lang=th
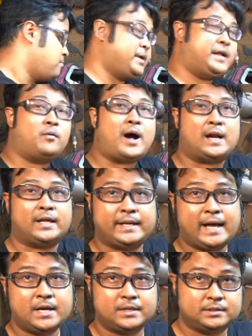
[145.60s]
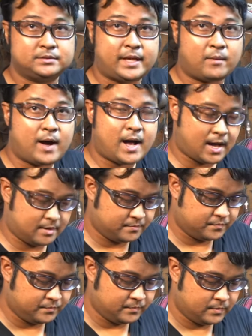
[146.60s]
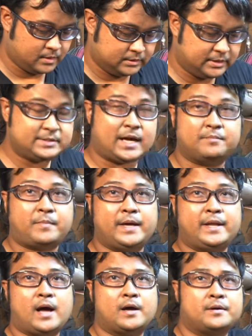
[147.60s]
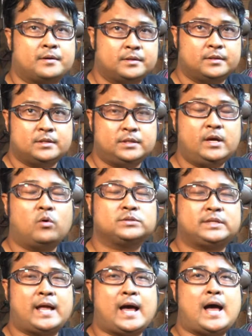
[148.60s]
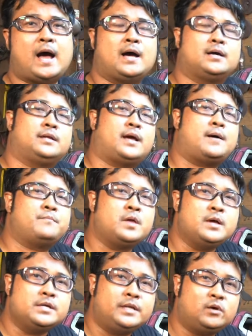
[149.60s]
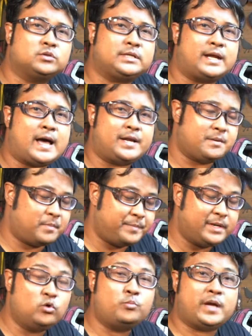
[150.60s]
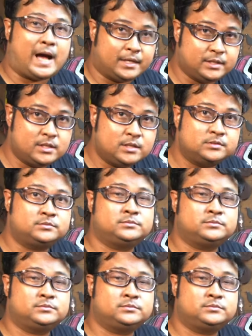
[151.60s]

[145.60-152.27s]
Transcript: ไม่ได้ว่าอะไรนะ แต่ว่าที่สั่งไปนะ่ะที่โฆษณา นะครับที่โฆษณาเนี่ยมันเป็นรูปอีกอันนึง